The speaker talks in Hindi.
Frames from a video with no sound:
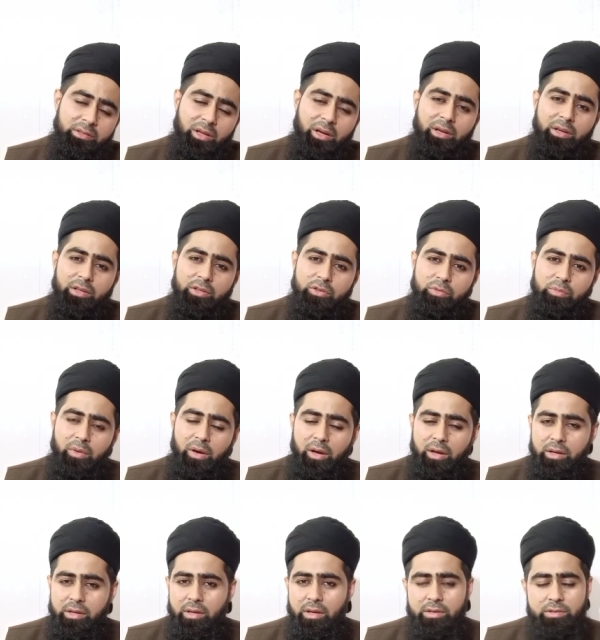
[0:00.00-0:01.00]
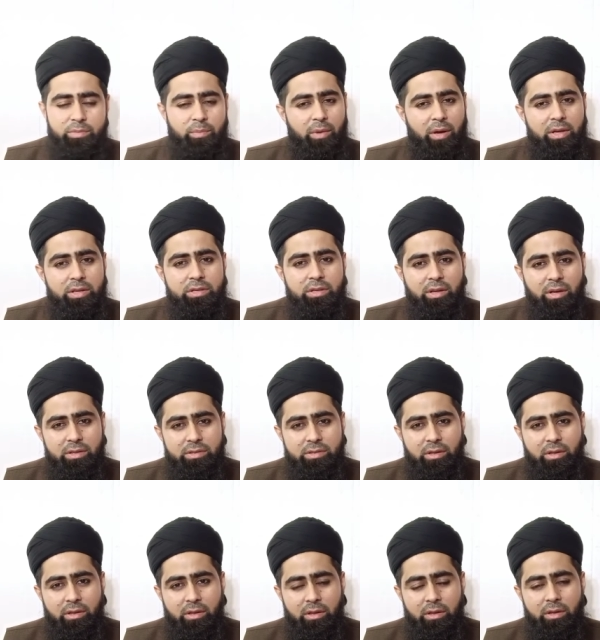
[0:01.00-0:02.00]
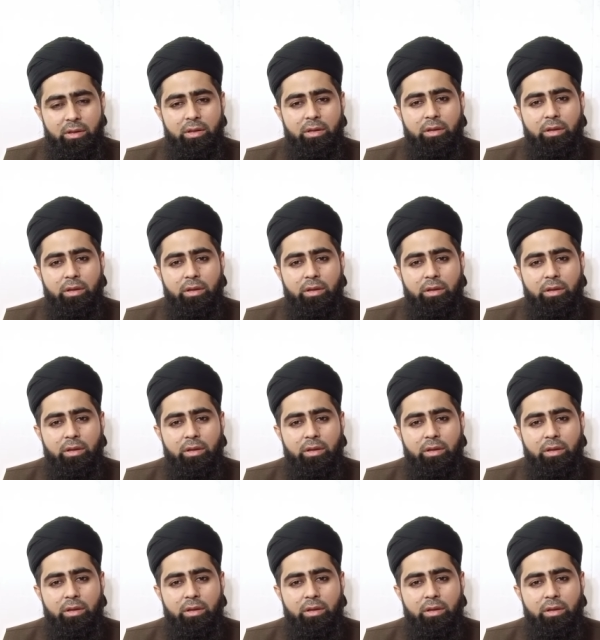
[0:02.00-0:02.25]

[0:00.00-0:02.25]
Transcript: ताकि तुम्हारी आजमाइश कर सकें